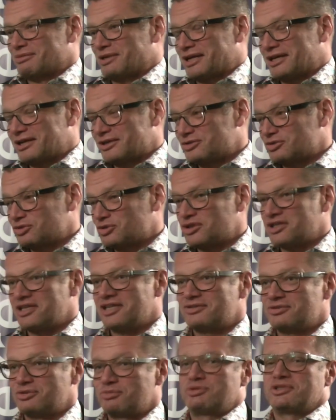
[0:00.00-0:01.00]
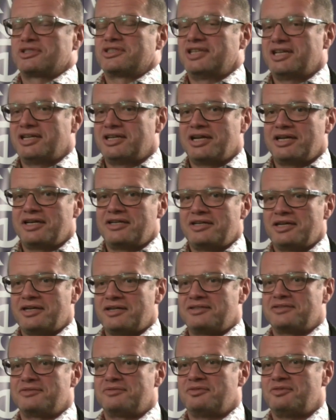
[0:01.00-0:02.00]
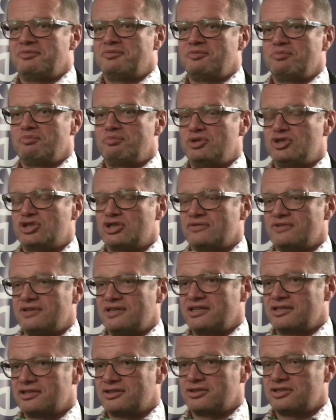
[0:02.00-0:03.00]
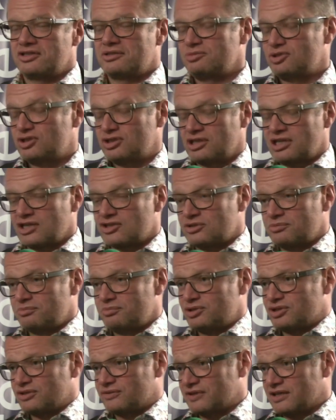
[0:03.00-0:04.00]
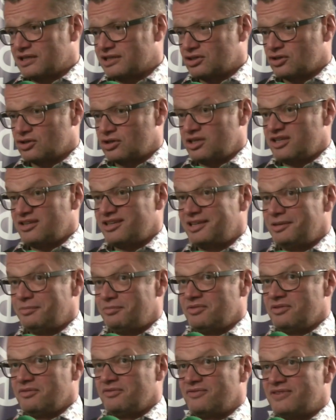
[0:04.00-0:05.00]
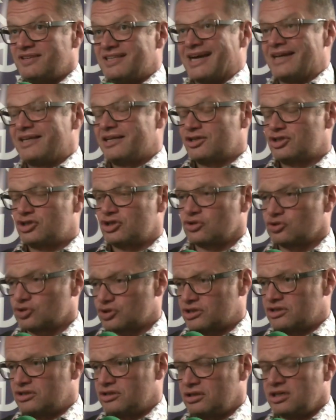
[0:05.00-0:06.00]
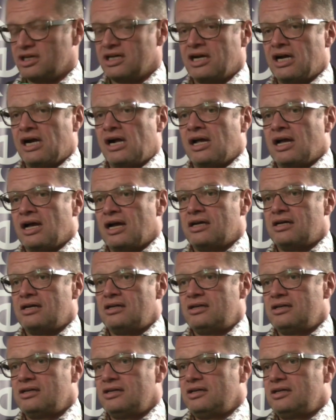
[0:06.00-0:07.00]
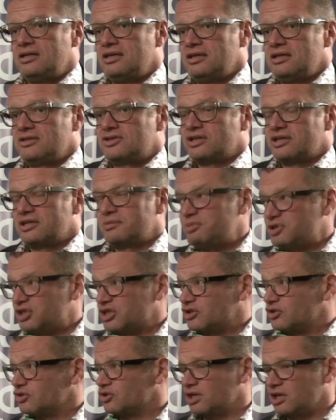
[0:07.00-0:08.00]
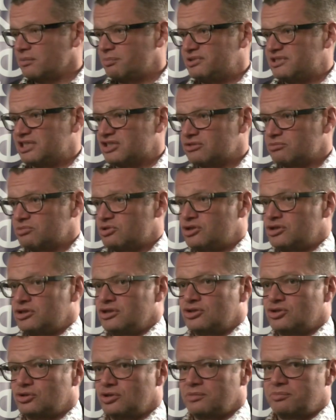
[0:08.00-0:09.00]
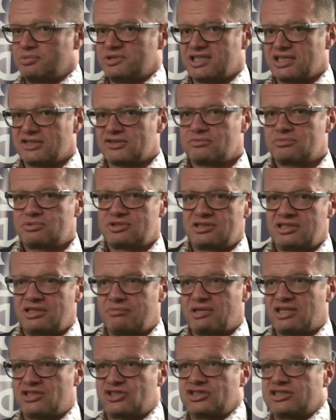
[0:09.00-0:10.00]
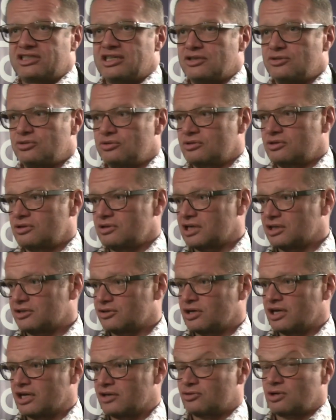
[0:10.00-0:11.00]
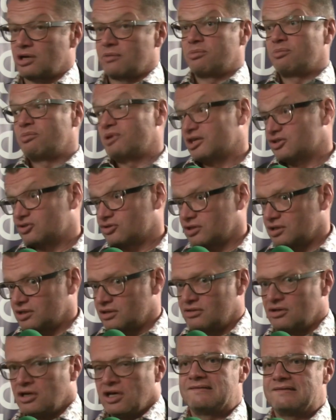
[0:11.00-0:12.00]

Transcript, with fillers: Jak ja słyszę hasło, nie, ja, ja, ja piszę feliet, jestem dziennikarzem, piszę felietony, wydaję książki, yy, czy nawet piszę książki, ale pisarzem coś nie czuję. Pisarzem to jest, nie wiem, Andrzej Stasiuk, Olga Tokarczuk albo moja żona. No.